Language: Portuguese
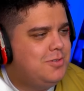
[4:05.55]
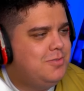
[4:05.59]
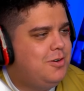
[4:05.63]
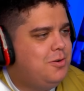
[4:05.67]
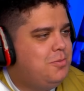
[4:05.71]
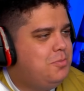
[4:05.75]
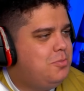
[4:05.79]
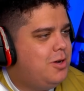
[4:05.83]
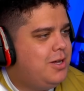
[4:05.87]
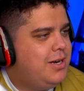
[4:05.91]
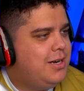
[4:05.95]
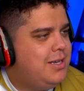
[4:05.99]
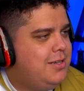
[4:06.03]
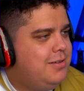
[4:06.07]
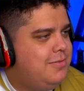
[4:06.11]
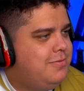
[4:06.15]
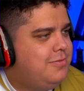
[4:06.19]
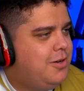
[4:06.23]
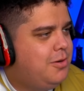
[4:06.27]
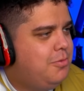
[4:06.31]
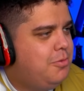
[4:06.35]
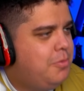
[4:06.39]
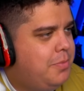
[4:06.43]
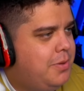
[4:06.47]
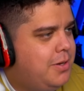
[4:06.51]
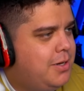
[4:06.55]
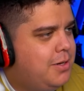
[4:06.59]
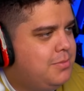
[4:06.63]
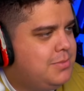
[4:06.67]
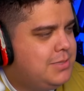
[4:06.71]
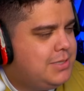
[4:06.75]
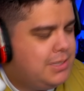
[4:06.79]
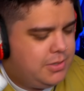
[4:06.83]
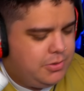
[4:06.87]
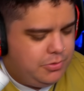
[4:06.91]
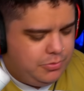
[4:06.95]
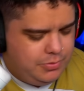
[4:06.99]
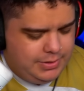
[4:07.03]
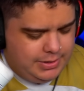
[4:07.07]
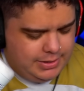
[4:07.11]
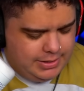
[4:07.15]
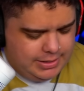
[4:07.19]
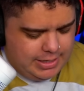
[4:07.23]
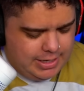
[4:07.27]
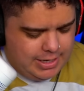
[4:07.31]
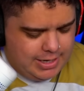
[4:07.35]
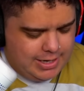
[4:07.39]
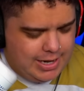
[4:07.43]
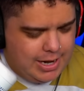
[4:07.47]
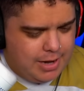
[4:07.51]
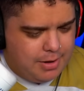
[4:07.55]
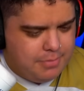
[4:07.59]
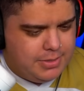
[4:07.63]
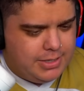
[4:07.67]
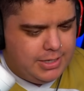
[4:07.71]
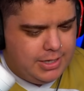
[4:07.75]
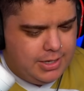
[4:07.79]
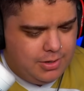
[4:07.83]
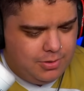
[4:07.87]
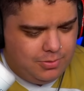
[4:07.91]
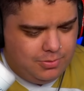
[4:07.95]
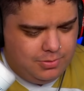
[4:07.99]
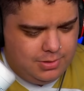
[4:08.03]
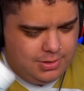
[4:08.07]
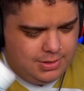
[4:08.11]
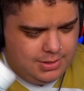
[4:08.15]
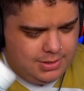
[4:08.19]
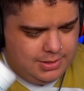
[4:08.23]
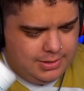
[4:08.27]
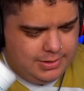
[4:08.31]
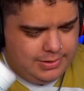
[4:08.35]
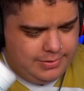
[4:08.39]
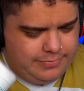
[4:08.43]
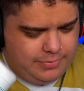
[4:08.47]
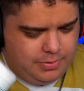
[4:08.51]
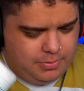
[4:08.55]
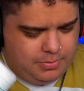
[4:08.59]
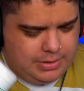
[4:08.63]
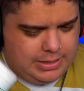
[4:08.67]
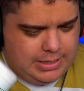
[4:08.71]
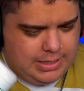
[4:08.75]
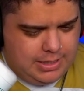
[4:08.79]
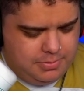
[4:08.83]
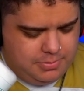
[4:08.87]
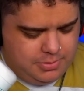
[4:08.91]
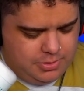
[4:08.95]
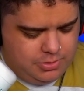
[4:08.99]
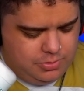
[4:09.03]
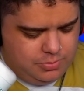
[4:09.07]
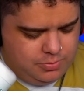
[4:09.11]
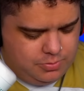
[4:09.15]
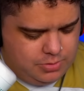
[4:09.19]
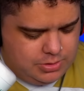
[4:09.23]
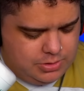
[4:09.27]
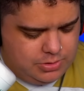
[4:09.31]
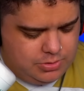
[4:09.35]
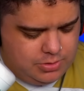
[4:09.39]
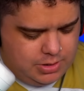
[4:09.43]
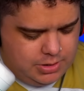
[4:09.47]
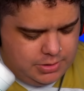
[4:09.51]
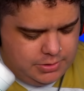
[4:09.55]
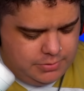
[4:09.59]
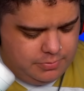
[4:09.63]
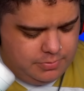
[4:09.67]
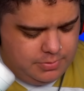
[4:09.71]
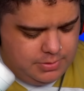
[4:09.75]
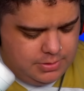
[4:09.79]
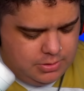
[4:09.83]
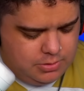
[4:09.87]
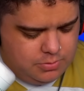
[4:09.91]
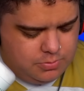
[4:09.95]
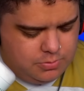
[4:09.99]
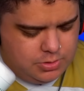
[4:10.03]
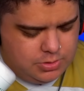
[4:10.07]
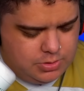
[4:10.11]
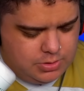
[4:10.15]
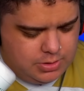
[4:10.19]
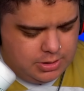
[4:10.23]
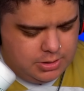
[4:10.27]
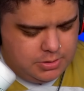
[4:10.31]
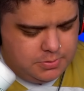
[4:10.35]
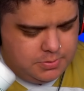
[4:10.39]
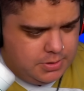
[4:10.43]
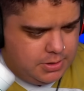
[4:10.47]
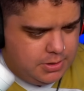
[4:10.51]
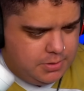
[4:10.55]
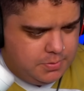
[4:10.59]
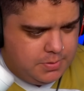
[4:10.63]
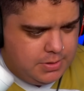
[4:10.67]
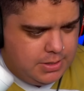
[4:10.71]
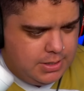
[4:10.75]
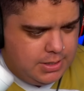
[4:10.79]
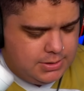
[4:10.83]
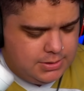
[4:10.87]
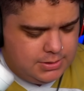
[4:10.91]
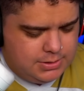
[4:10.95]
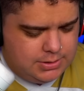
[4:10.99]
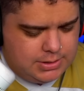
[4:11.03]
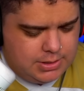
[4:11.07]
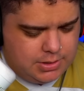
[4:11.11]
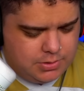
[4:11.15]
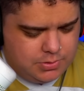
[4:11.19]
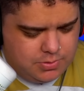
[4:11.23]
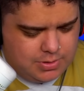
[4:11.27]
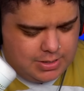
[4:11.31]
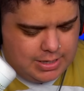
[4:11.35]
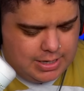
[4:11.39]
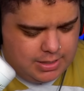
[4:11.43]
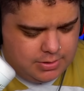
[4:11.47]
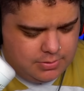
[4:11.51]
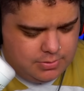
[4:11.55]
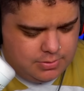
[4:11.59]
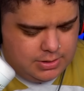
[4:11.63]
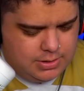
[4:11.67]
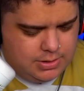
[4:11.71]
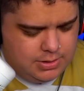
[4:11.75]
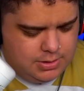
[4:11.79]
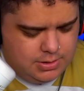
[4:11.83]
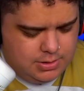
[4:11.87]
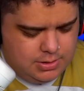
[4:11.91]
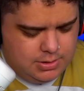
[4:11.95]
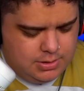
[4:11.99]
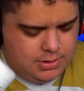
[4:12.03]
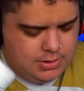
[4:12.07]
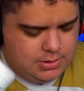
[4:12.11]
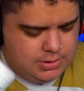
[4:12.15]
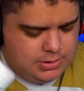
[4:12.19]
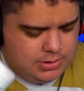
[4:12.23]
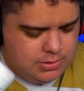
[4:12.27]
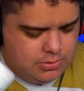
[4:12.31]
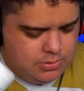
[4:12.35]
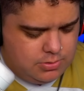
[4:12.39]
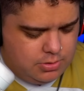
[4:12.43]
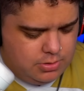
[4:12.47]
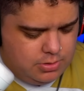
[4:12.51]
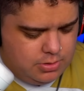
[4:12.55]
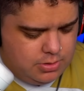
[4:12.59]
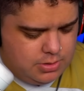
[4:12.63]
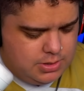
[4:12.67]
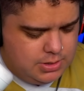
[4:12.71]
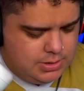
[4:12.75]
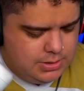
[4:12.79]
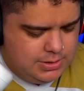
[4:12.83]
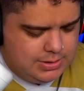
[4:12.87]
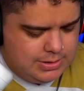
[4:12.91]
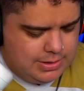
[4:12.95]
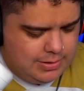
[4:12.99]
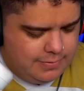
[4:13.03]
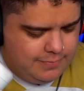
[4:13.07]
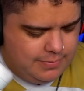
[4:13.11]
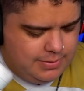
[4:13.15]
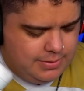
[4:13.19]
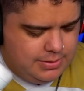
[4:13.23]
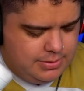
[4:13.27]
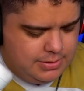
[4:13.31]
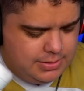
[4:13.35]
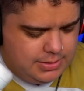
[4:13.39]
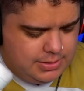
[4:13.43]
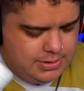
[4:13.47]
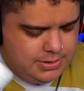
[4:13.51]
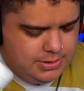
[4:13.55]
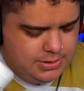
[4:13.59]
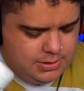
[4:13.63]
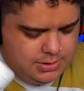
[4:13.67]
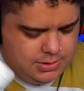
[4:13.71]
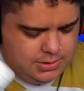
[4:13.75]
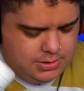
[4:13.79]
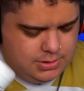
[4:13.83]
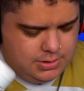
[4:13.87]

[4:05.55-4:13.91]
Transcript: Vamos embora que vamos. Pegamos aqui o Iker Gabriel. Vamos lá, ele mandou uma boa sorte. Vou mandar uma boa sorte pra ele, porque a gente é educado, né? Já coloca esse cavaleiro aqui.